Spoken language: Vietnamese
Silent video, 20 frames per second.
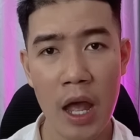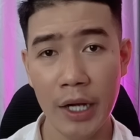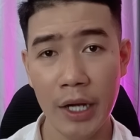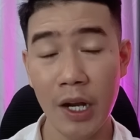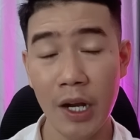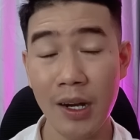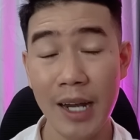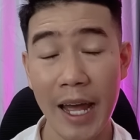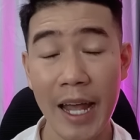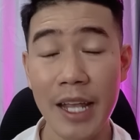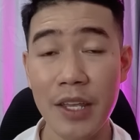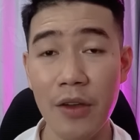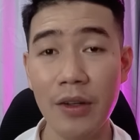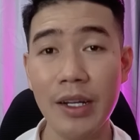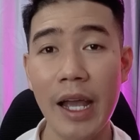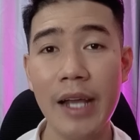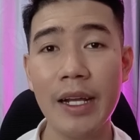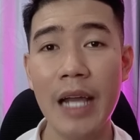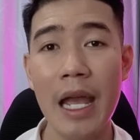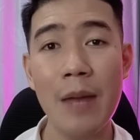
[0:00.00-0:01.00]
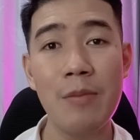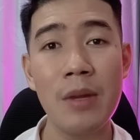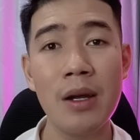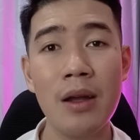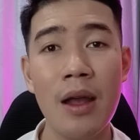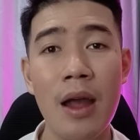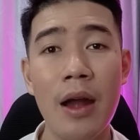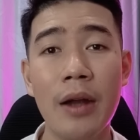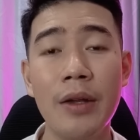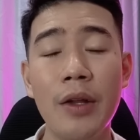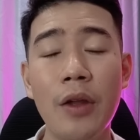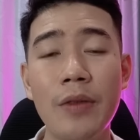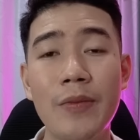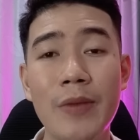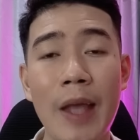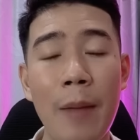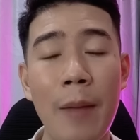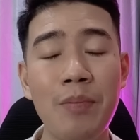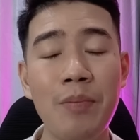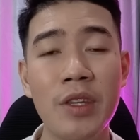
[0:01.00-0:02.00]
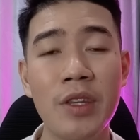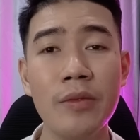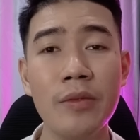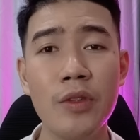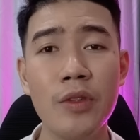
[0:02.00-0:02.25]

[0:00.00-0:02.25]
Nó lấy những cây kim á nó chăm chích